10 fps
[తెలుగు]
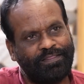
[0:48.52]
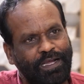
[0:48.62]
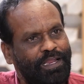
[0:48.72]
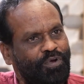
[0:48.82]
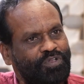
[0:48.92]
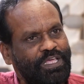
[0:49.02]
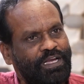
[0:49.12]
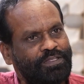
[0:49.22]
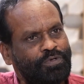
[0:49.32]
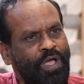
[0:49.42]
తల్లి ఎవరో
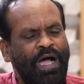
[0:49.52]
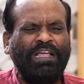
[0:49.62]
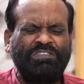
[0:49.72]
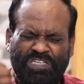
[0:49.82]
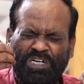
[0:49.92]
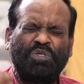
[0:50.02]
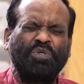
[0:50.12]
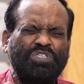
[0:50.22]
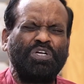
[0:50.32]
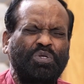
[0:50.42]
తెలియదు ఆ చెట్టు
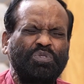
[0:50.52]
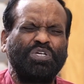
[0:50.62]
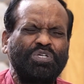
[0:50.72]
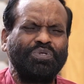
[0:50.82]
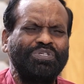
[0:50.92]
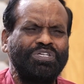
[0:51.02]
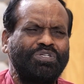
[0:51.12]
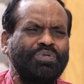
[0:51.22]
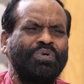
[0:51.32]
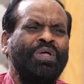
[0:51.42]
చెట్టు చెట్టు
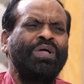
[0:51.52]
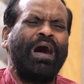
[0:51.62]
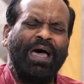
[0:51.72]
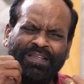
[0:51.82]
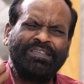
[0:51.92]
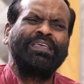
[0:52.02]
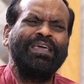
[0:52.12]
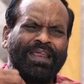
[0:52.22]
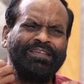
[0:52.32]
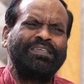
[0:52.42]
చెట్టు అరిసి
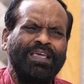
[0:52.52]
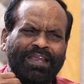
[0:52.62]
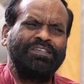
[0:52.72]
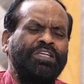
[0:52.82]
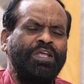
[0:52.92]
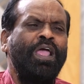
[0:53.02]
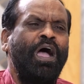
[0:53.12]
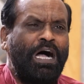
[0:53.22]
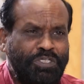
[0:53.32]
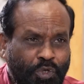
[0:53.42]
అరిసి అరిసి
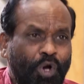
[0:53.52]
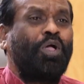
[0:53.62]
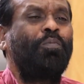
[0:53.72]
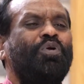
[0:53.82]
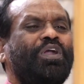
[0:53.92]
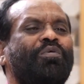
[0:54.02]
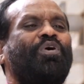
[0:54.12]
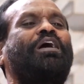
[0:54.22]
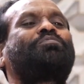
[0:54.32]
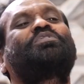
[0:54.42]
ఆ శోకం నుండే
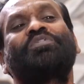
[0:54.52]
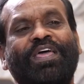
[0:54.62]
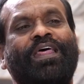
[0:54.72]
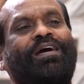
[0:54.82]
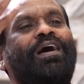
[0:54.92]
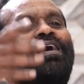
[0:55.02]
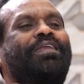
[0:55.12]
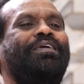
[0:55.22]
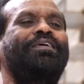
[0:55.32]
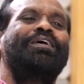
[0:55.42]
ఒక అద్భుతమైన
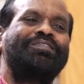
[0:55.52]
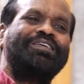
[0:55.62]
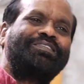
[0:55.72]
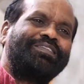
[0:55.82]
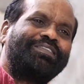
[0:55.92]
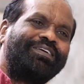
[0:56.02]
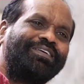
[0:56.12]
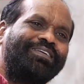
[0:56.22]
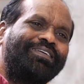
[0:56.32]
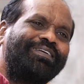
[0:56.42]
రాగాన్ని తీసింది
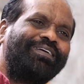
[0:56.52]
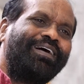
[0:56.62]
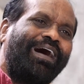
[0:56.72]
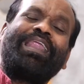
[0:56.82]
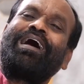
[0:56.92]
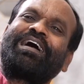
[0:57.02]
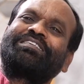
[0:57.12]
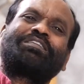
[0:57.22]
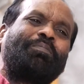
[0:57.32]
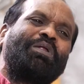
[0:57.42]
అలా
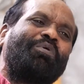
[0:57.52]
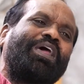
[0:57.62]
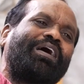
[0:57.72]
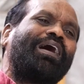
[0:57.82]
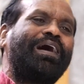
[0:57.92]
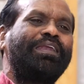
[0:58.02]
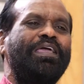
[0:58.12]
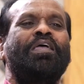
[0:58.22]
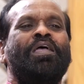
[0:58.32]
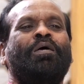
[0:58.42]
కష్టపడి ఒక
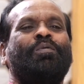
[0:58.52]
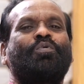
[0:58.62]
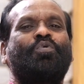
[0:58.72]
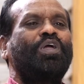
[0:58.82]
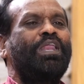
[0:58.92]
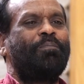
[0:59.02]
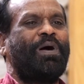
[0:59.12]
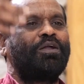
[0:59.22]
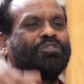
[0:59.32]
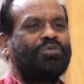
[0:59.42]
రాగాన్ని కోయిల
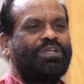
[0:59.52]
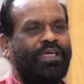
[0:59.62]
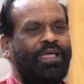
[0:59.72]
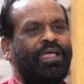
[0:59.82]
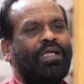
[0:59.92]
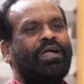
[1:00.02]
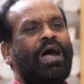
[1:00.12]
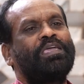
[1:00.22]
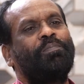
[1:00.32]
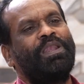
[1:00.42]
పాడుతుంటే
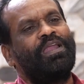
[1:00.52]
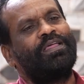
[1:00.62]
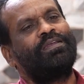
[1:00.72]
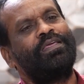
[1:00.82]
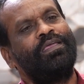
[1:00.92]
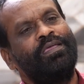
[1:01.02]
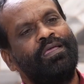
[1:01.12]
కాకి పిల్లలన్నీ